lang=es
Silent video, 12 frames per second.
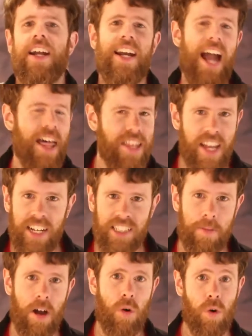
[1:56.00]
nadie que
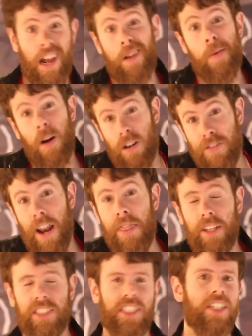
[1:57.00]
se me ocurra, a lo mejor
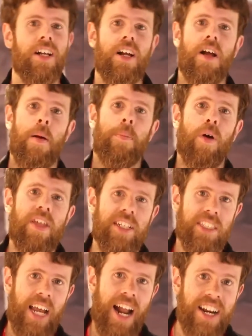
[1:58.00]
Francis sí, puede
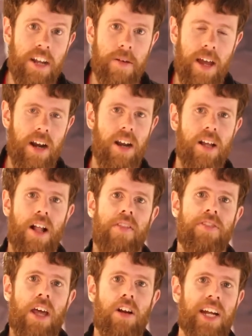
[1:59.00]
estar al nivel
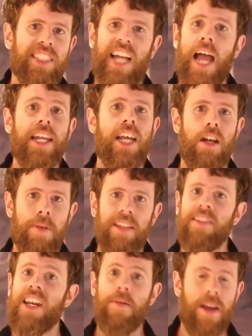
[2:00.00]
de lo que es Kyrie
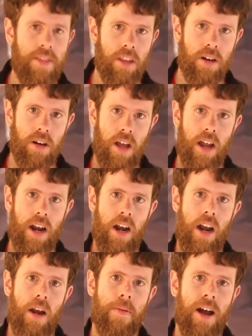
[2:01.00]
Irving driblando
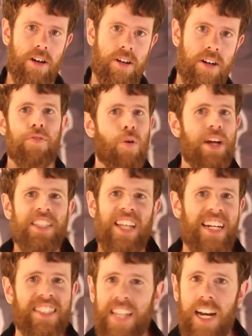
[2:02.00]
el balón. Fue
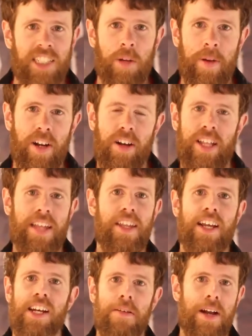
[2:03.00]
tanta la superioridad
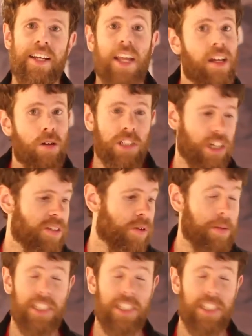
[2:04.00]
de Cleveland que incluso en un